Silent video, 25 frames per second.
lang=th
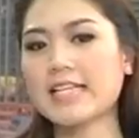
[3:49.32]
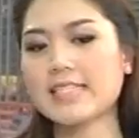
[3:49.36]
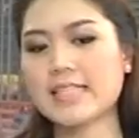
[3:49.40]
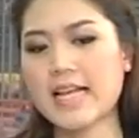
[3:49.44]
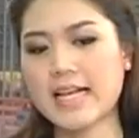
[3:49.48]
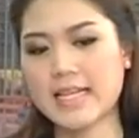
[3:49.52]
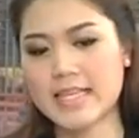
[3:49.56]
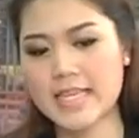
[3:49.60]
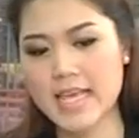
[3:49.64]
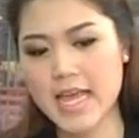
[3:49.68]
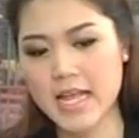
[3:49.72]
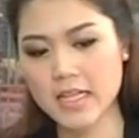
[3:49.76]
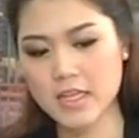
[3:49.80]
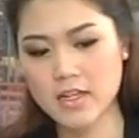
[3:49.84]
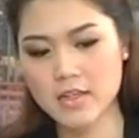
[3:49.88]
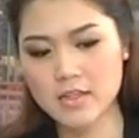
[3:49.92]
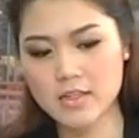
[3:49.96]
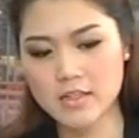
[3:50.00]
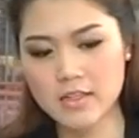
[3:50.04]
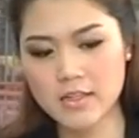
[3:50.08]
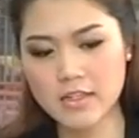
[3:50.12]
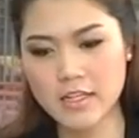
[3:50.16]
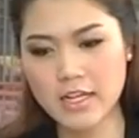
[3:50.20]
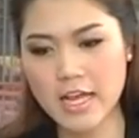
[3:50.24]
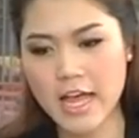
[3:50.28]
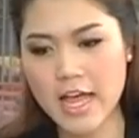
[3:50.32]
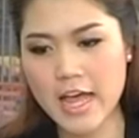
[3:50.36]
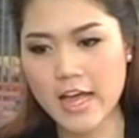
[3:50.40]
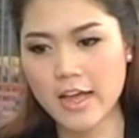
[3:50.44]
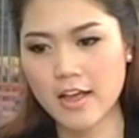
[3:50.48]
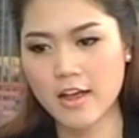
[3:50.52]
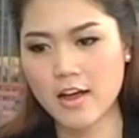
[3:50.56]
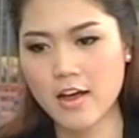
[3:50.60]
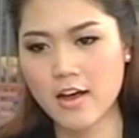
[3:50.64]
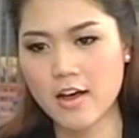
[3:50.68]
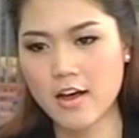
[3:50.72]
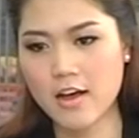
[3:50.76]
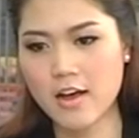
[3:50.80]
รสังเกตก็คือ
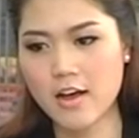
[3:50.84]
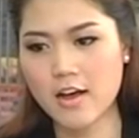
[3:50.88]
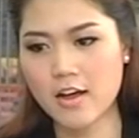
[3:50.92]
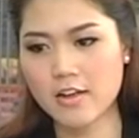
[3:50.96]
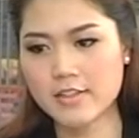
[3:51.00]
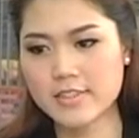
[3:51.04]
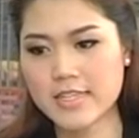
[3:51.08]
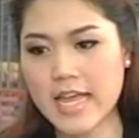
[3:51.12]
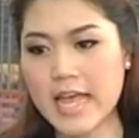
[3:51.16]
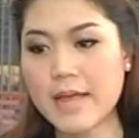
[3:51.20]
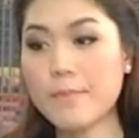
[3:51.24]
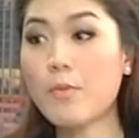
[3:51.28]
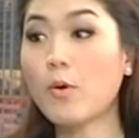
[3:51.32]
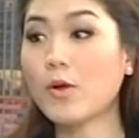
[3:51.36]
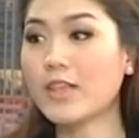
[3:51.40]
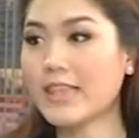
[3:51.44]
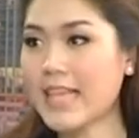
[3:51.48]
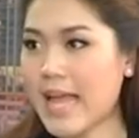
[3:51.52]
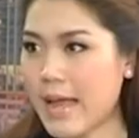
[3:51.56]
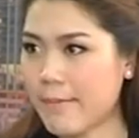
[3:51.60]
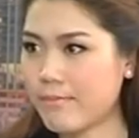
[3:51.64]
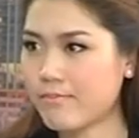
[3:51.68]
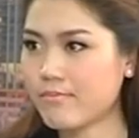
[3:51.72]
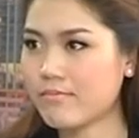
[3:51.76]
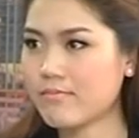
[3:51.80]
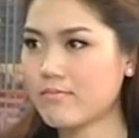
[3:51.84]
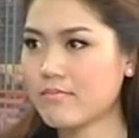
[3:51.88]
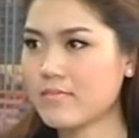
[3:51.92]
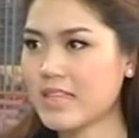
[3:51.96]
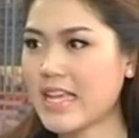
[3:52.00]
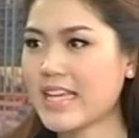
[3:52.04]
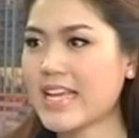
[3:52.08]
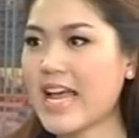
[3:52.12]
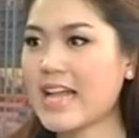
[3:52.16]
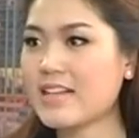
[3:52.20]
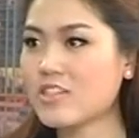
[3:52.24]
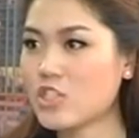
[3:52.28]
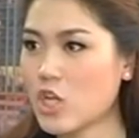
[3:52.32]
ใช้ผลแลบ
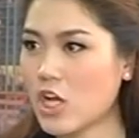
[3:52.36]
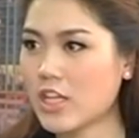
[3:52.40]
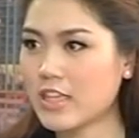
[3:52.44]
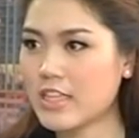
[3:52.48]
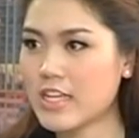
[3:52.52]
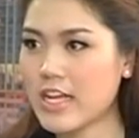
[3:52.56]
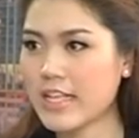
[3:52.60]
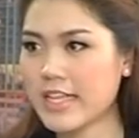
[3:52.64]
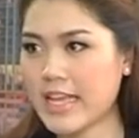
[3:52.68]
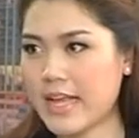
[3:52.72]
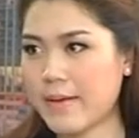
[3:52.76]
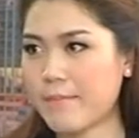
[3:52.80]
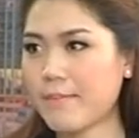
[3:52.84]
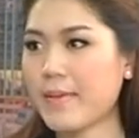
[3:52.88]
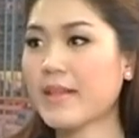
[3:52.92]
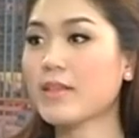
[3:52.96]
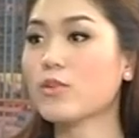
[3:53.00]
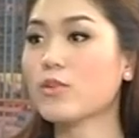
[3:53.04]
ในการเจาะเลือดเนี่ยเป็